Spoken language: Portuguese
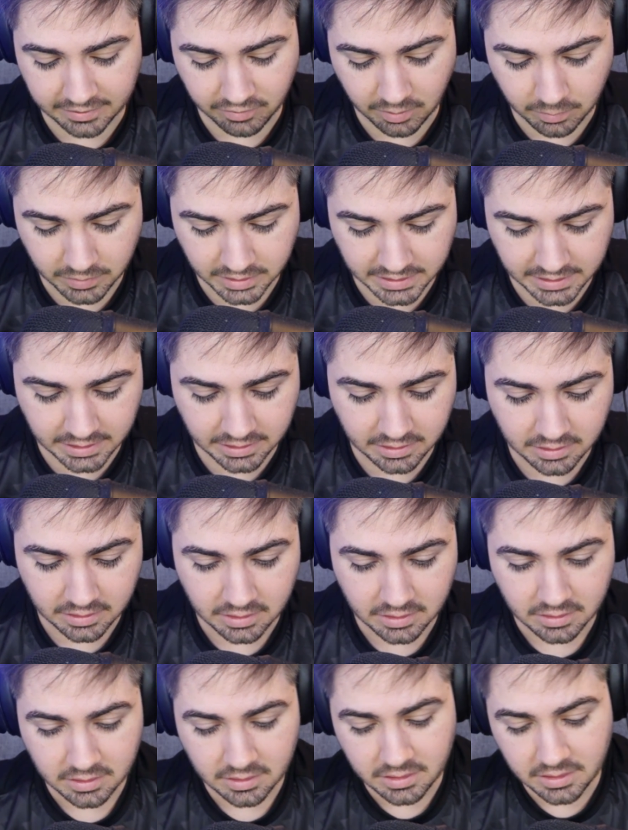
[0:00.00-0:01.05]
Vamos aqui
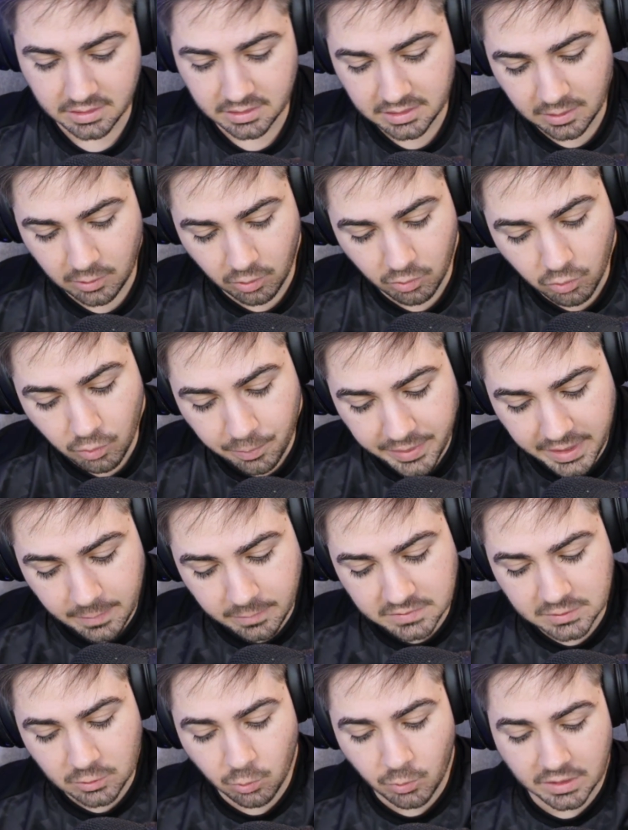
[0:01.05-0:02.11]
então, o
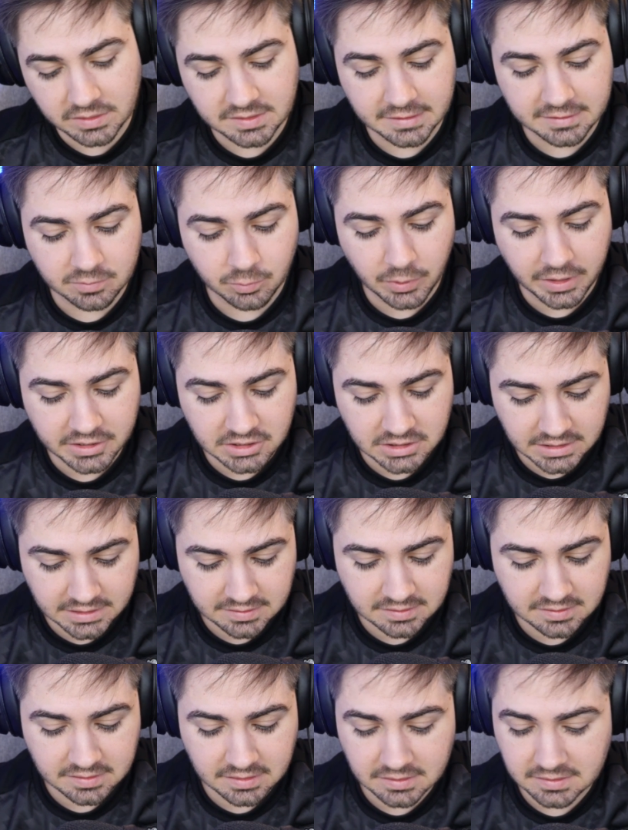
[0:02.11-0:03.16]
prêmio são 400
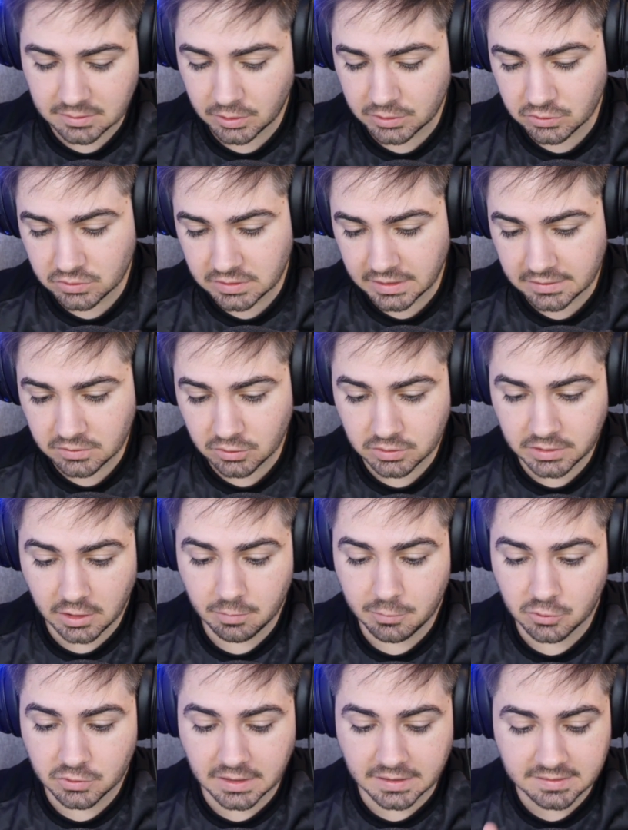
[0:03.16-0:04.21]
moedinhas, inscrição é 200, eu tenho
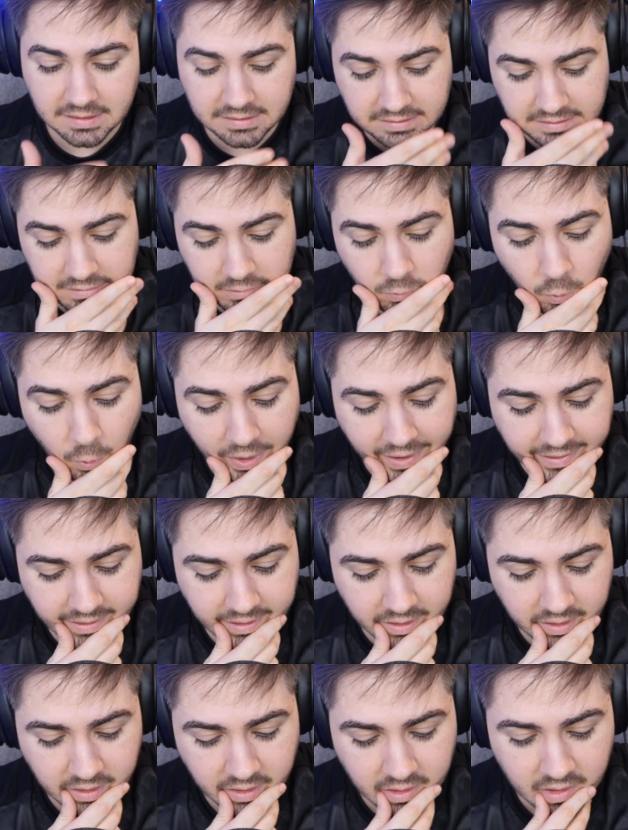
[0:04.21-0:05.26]

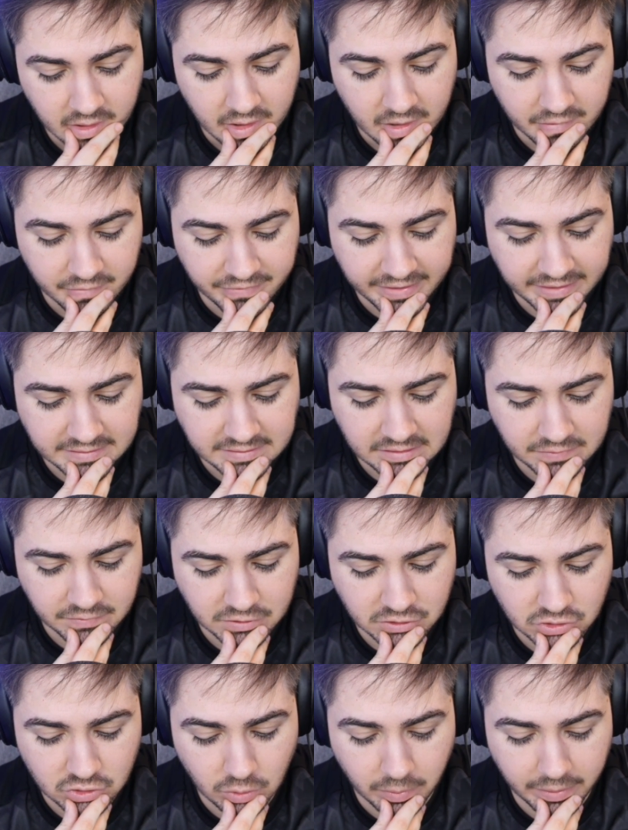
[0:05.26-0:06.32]
1750. Vence e
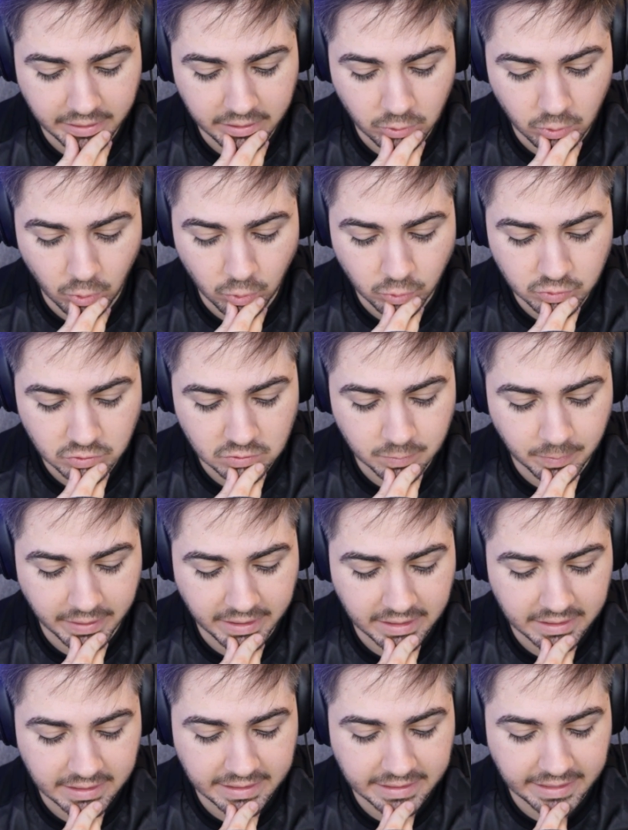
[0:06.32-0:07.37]
evite tomar gols
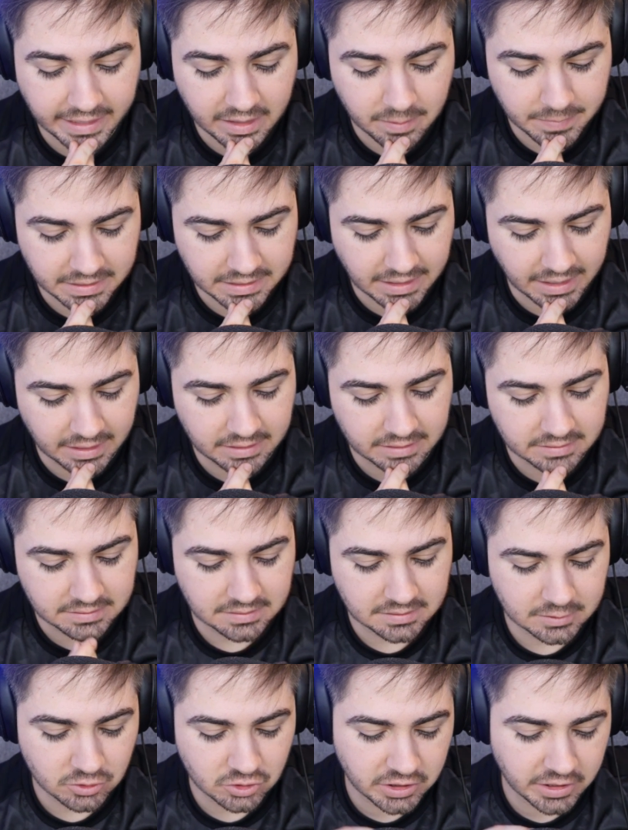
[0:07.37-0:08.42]
para ganhar medalhas.
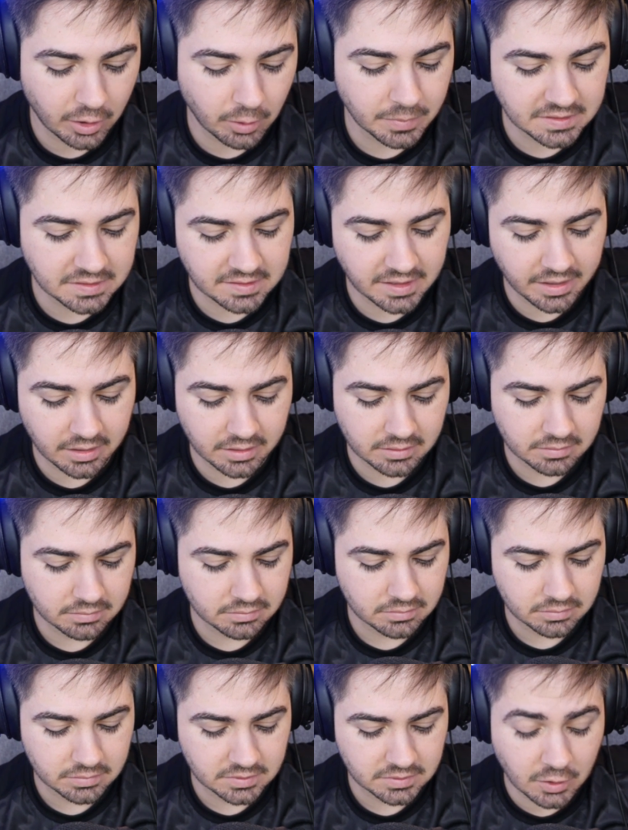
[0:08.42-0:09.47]
Se eu tirar uma estrela,
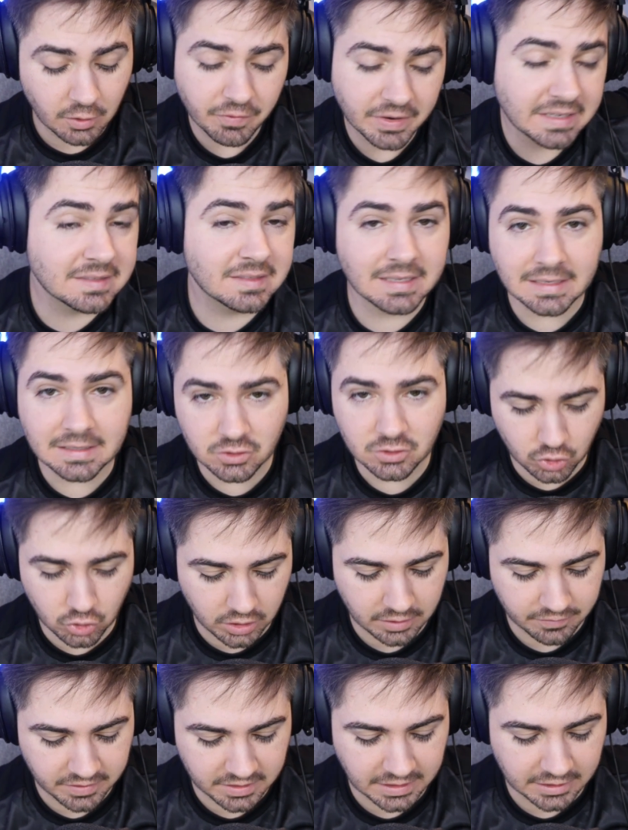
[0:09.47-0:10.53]
se eu vencer só,
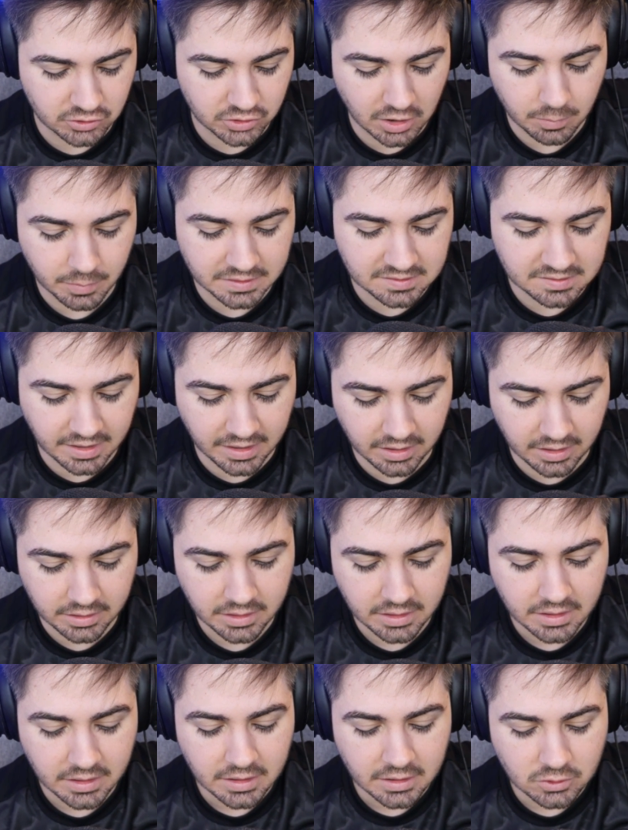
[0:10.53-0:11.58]
na verdade, eu ganho uma estrela.
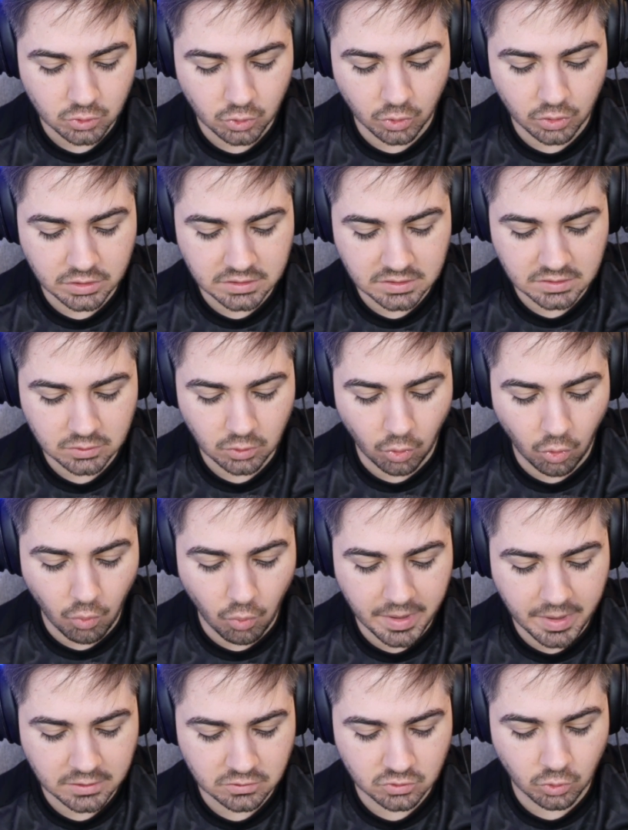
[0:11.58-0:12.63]
Dois ou
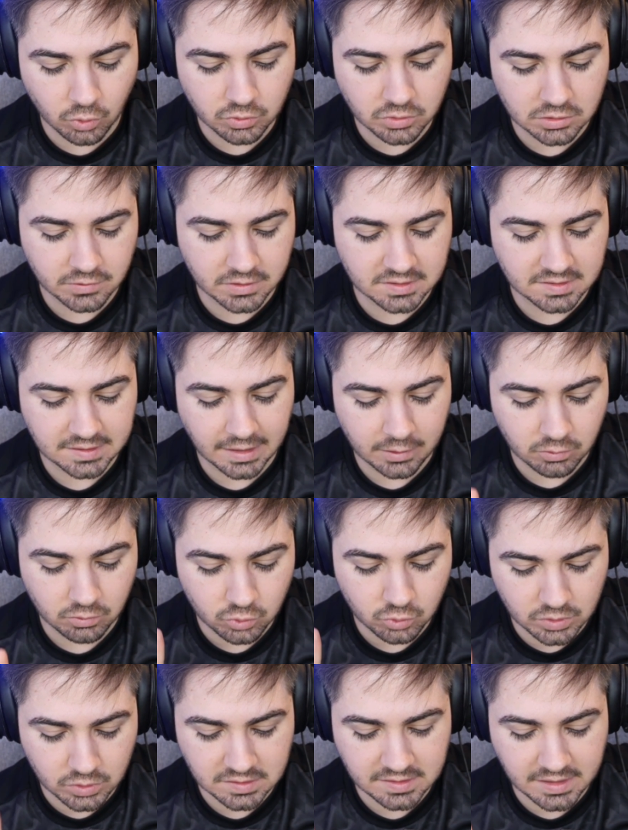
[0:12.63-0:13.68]
menos gols do adversário,
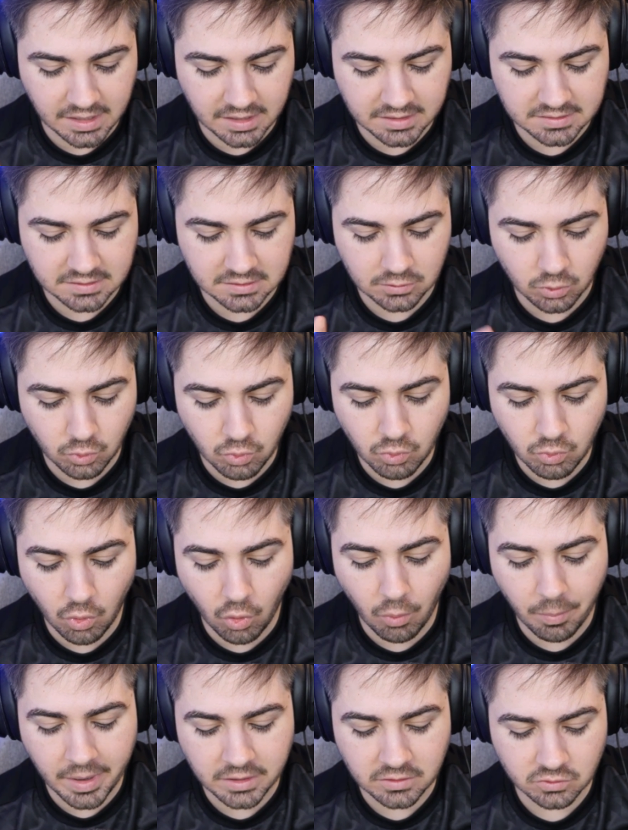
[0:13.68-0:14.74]
duas estrelas. Um
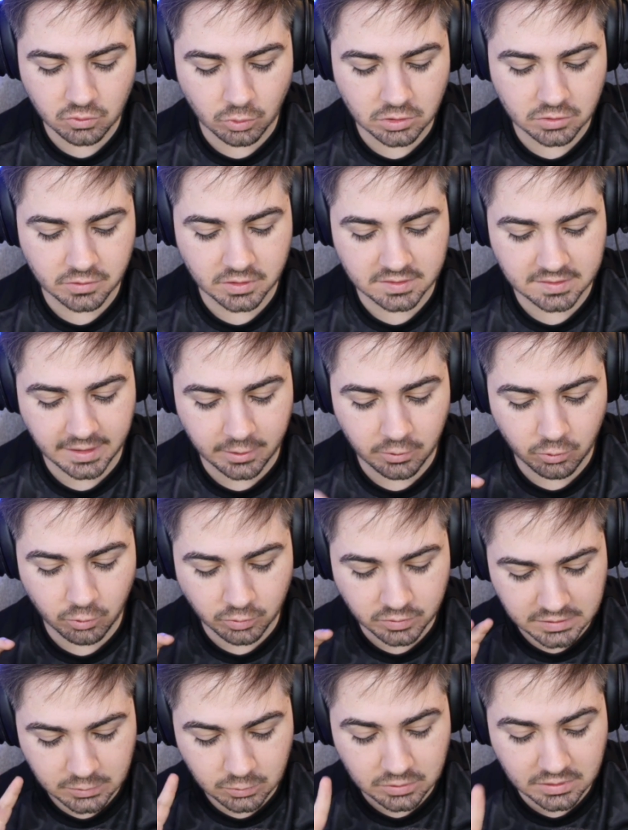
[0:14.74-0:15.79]
ou menos gols do adversário, eu
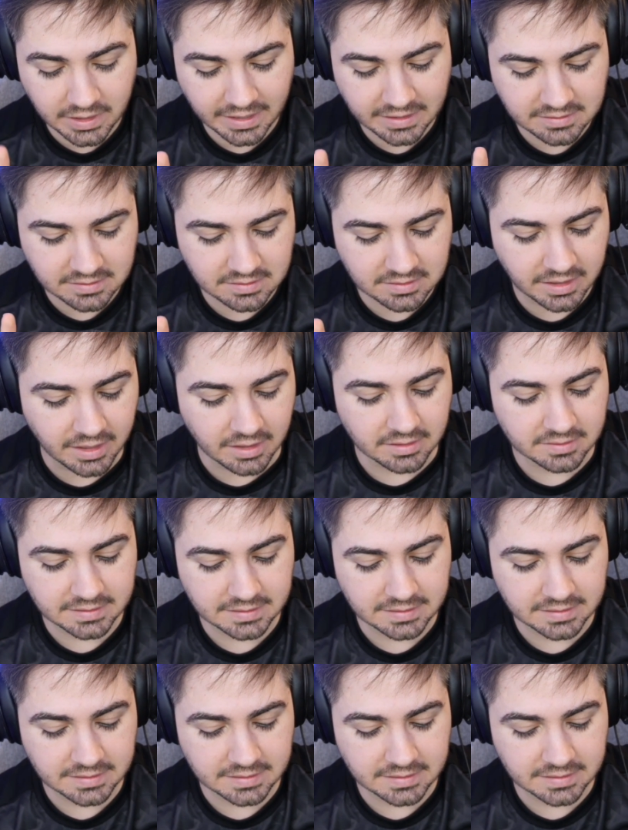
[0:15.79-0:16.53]
consigo três estrelas.